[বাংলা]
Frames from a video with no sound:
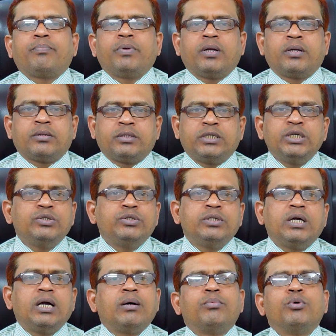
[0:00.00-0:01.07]
আপনার
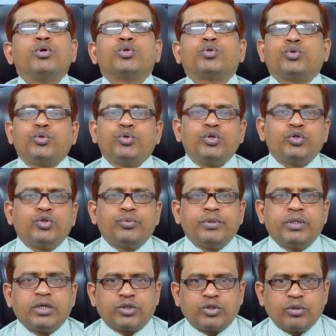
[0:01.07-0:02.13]
ডিটি এবং সুযোগ
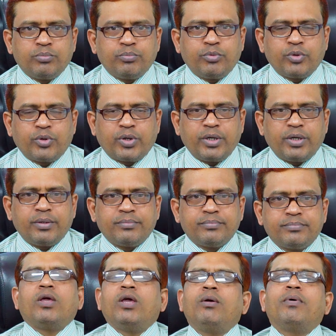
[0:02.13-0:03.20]
সুবিধা সম্পর্কে
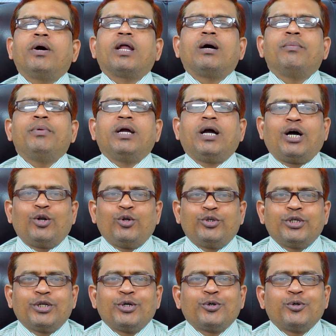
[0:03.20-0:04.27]
এবার আমি
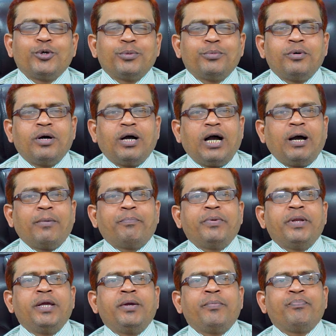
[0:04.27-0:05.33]
আলোচনা করব
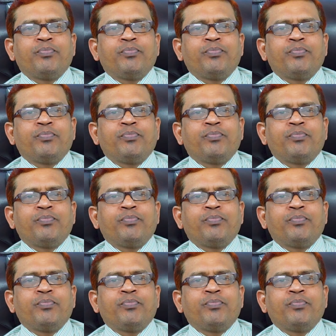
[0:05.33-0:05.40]
আপনি